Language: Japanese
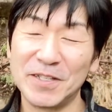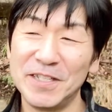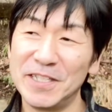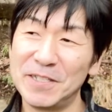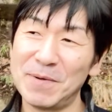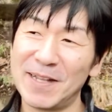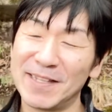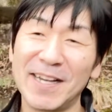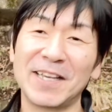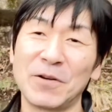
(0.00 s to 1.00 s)
いちばん
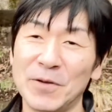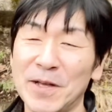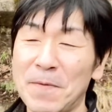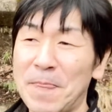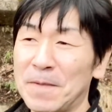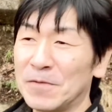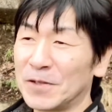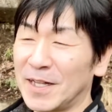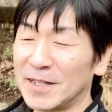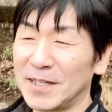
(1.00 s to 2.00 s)
だけをね、
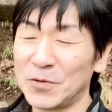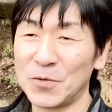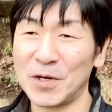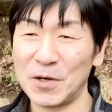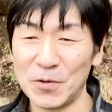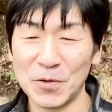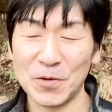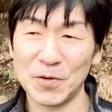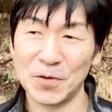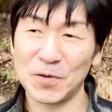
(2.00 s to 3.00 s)
歌った動画を
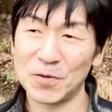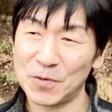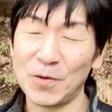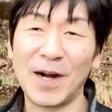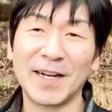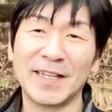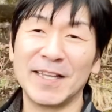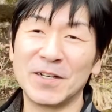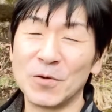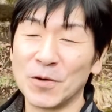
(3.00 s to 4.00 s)
こう上げて
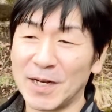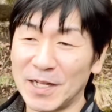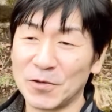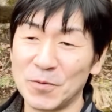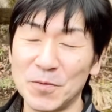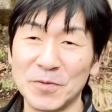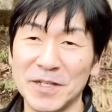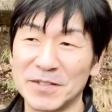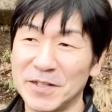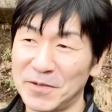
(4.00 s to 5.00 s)
いこうかなと思うんで
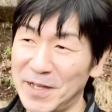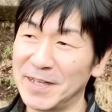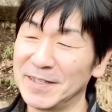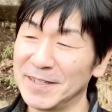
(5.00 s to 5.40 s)
すけどね。